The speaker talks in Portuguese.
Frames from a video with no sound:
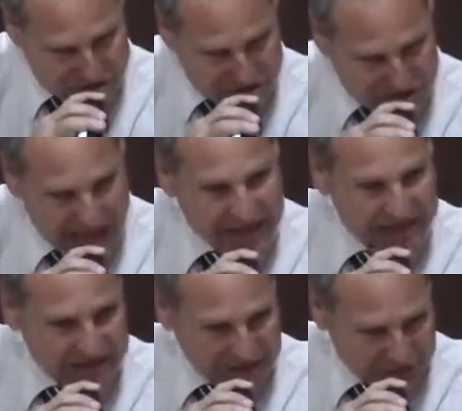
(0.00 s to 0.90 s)

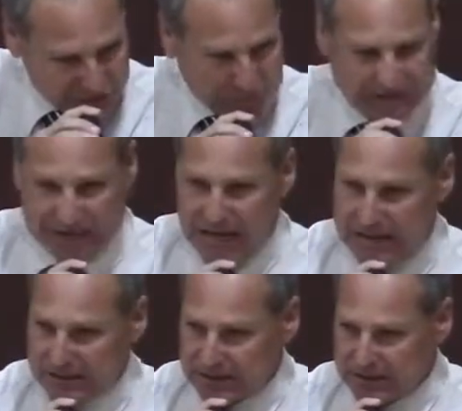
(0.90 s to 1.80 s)
10 anos para
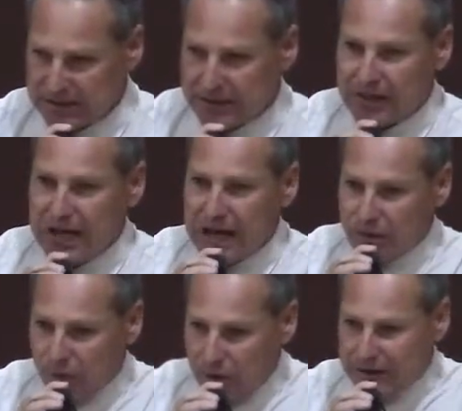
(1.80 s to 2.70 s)
trás.
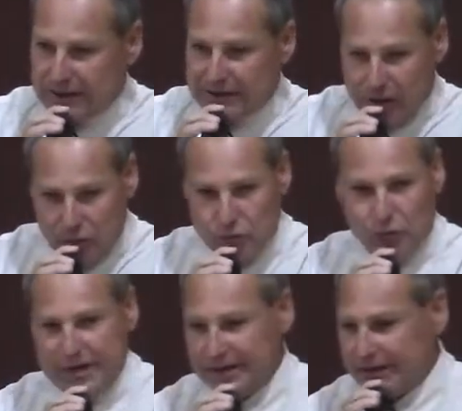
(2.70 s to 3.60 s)
Agora ele
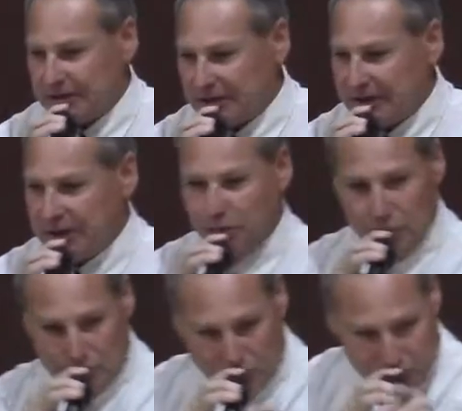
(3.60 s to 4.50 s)
inaugurou a igreja dele e
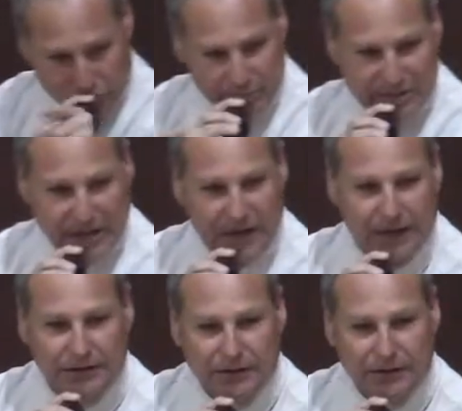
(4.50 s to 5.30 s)
colocou o nome dela.